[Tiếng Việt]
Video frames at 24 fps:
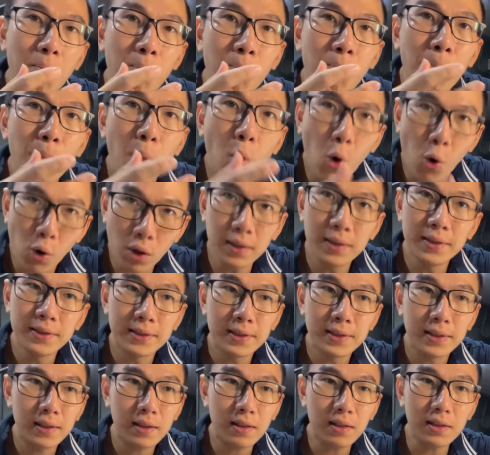muốn
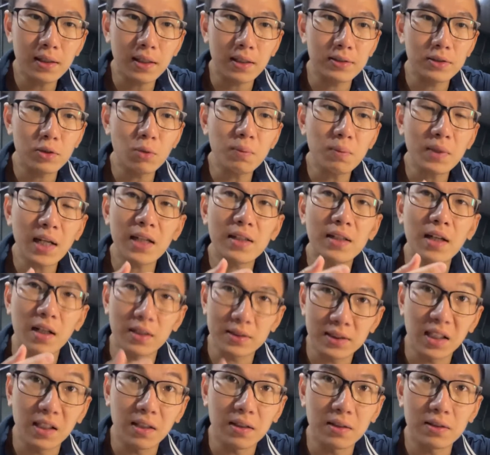có thật chúng ta thật
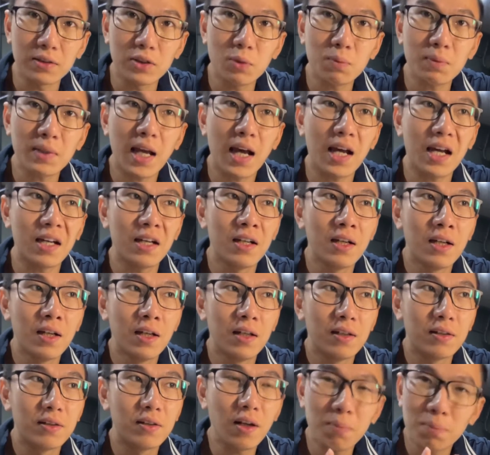sự chúng ta
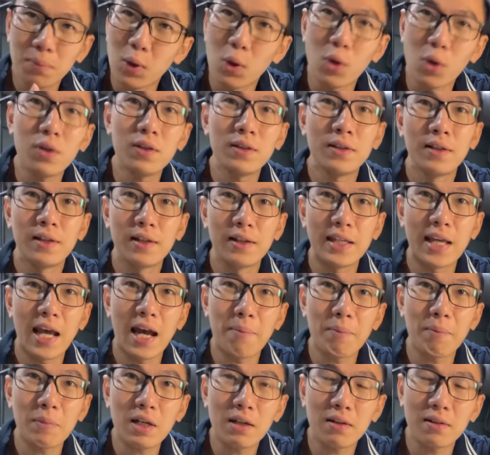rất muốn
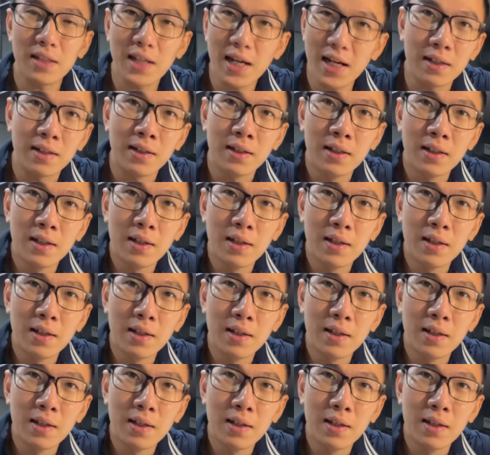giảm cân nhanh